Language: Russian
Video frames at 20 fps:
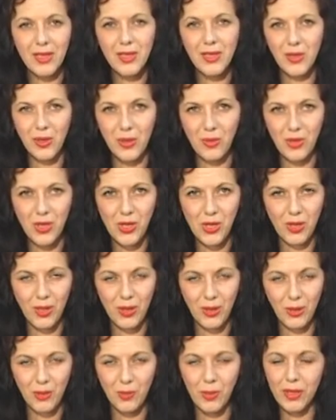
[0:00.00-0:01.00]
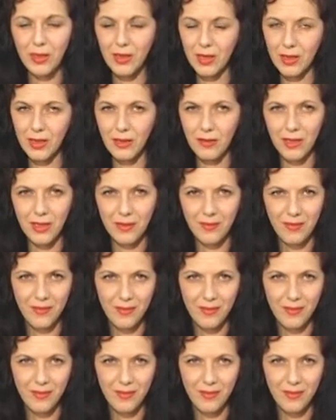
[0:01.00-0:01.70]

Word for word: и съемочная группа ТТВ.